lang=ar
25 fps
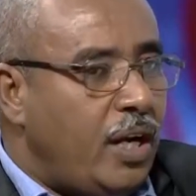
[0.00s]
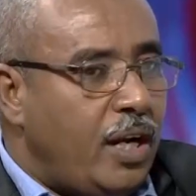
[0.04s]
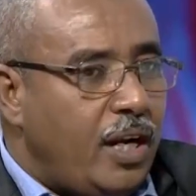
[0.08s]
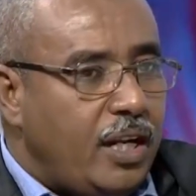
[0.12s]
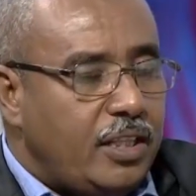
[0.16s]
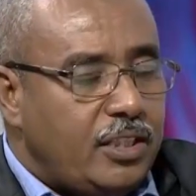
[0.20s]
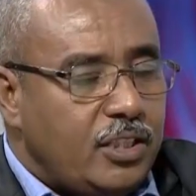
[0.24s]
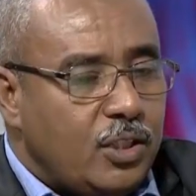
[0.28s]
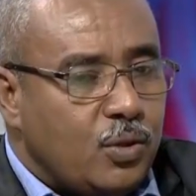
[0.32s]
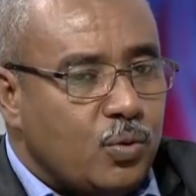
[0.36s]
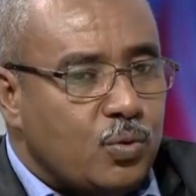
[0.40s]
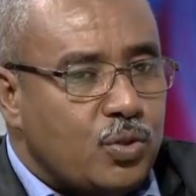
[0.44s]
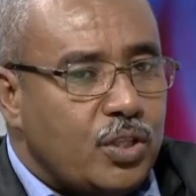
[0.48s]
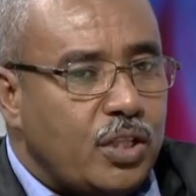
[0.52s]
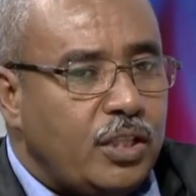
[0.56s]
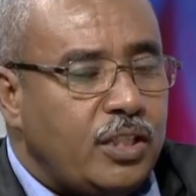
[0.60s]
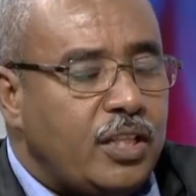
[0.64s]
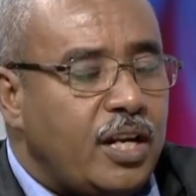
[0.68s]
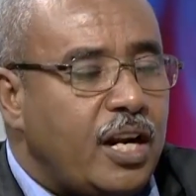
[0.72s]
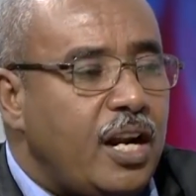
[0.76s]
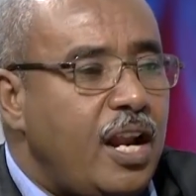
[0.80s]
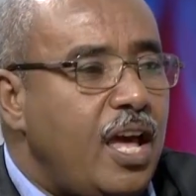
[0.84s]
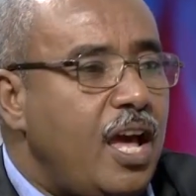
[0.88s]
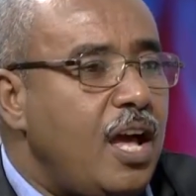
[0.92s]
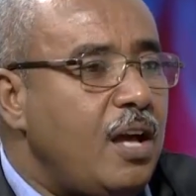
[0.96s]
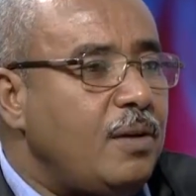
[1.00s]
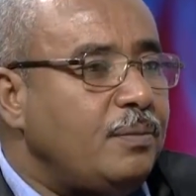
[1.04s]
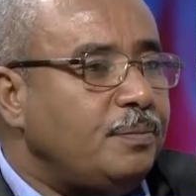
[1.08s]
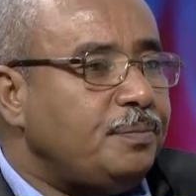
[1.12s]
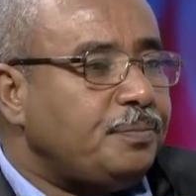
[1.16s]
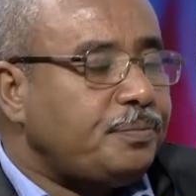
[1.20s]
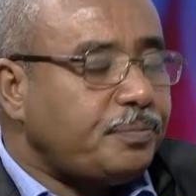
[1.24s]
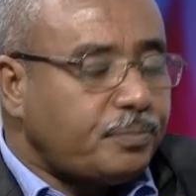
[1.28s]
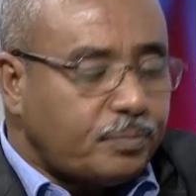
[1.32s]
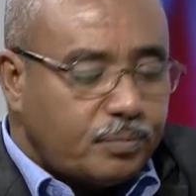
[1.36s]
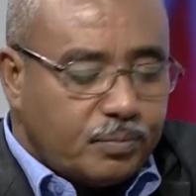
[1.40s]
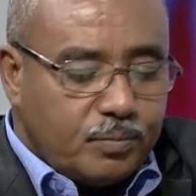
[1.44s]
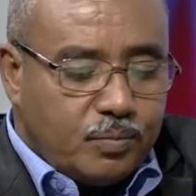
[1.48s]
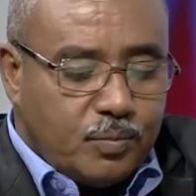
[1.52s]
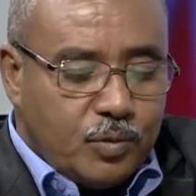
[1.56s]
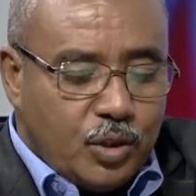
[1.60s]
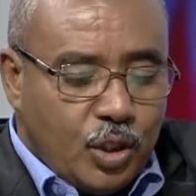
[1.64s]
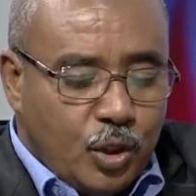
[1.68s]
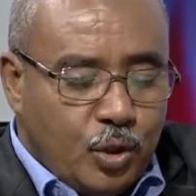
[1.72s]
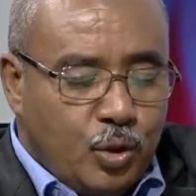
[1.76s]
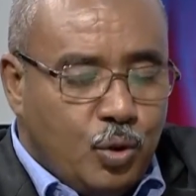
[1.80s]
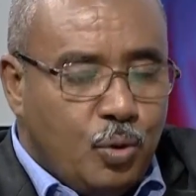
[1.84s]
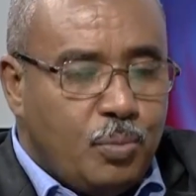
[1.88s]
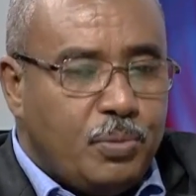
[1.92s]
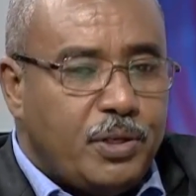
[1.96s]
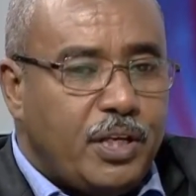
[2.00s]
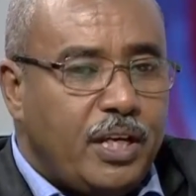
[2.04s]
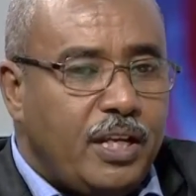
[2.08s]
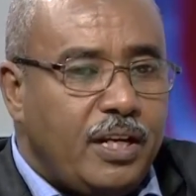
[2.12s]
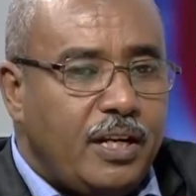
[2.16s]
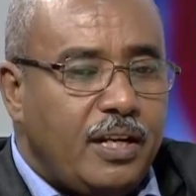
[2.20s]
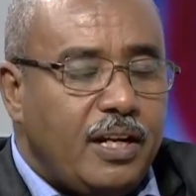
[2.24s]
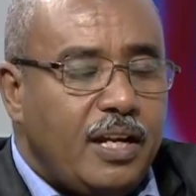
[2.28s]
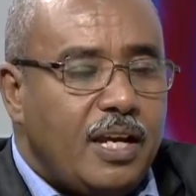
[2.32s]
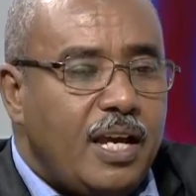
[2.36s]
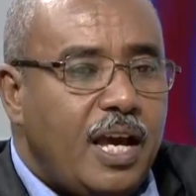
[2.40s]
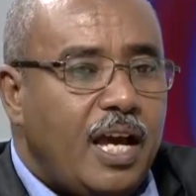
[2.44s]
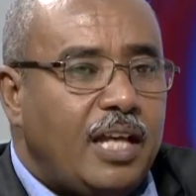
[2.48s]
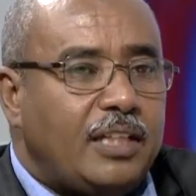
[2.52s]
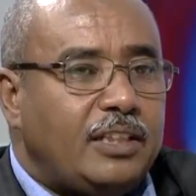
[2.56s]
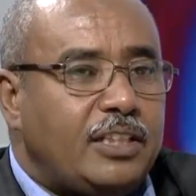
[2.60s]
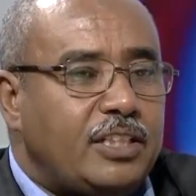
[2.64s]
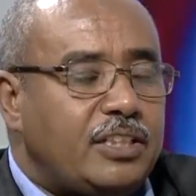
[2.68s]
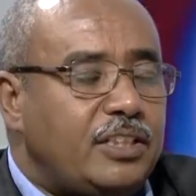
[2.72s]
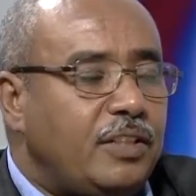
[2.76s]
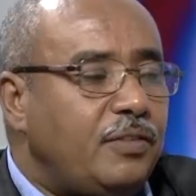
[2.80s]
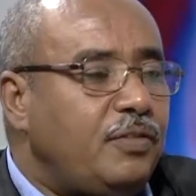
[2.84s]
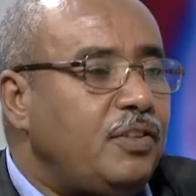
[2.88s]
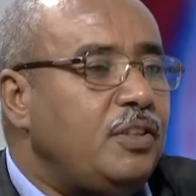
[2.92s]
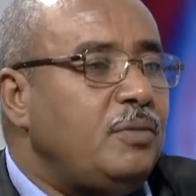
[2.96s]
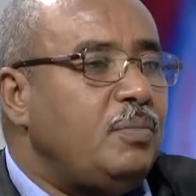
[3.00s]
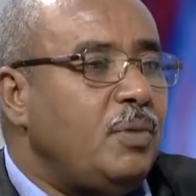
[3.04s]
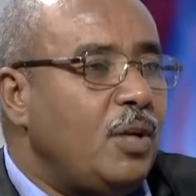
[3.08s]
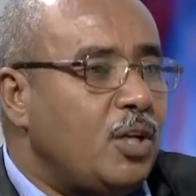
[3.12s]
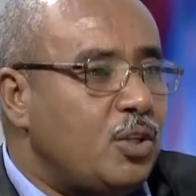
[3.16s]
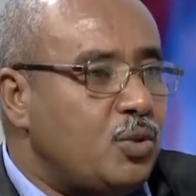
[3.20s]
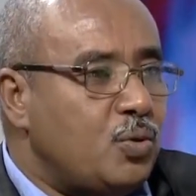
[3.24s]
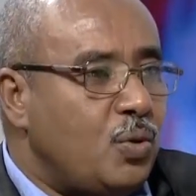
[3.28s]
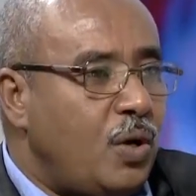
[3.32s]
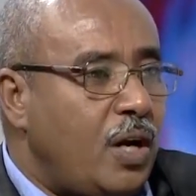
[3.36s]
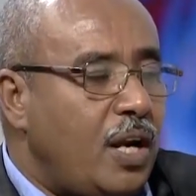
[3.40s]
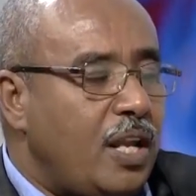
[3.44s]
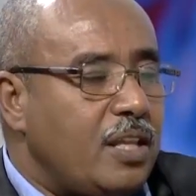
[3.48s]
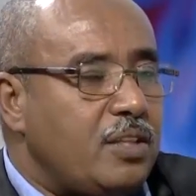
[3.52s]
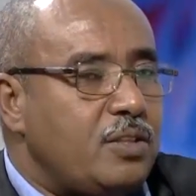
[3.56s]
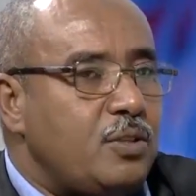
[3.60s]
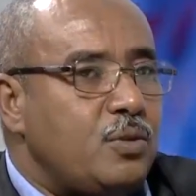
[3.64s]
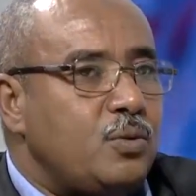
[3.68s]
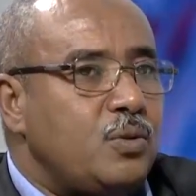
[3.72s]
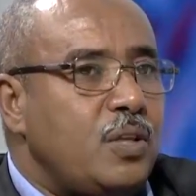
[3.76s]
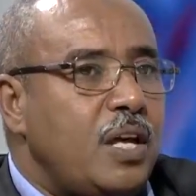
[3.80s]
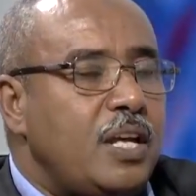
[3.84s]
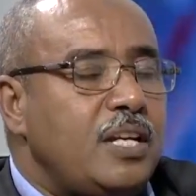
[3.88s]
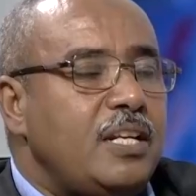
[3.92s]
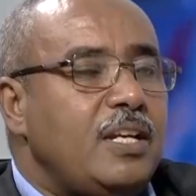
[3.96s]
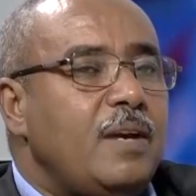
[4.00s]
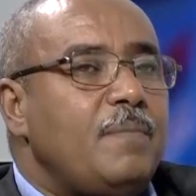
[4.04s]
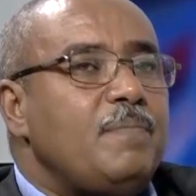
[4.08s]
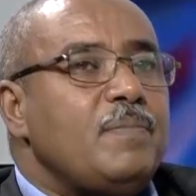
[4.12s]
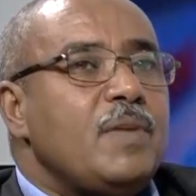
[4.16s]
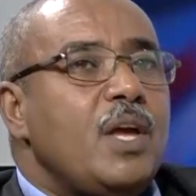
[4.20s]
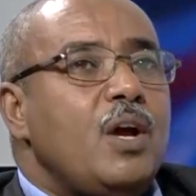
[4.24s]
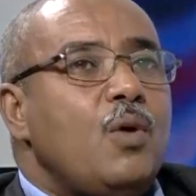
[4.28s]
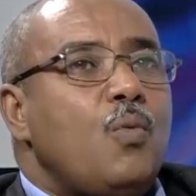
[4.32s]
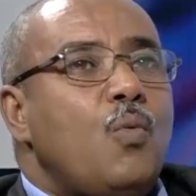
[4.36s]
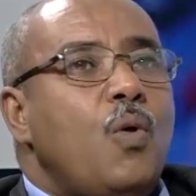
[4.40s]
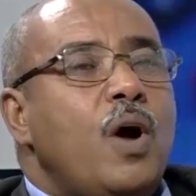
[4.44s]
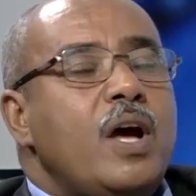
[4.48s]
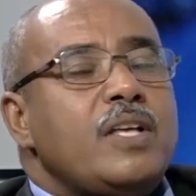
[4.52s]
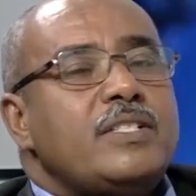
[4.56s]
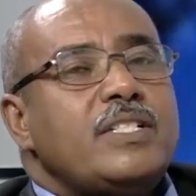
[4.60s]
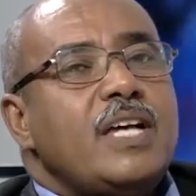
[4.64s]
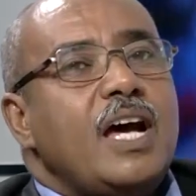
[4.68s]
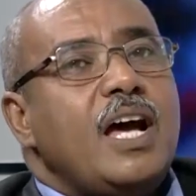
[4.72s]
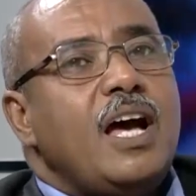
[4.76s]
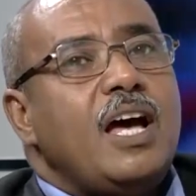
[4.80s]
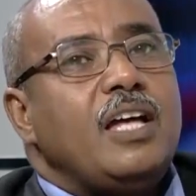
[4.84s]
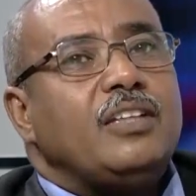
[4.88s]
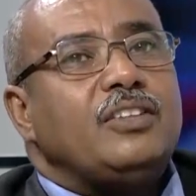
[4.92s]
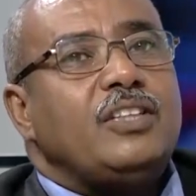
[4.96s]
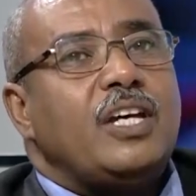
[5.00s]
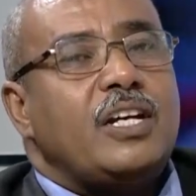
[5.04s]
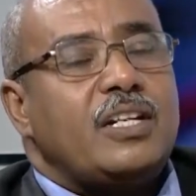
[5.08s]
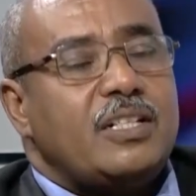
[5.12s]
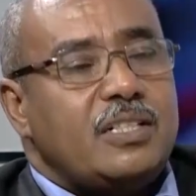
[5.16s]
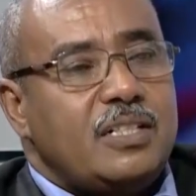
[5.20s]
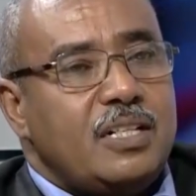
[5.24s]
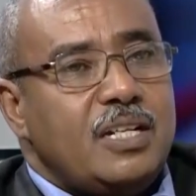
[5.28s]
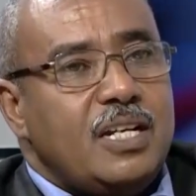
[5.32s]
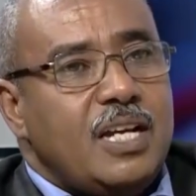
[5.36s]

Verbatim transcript: التي نصدر لها يمكن أن تستفيد من السلالات السودانية وهذا خطر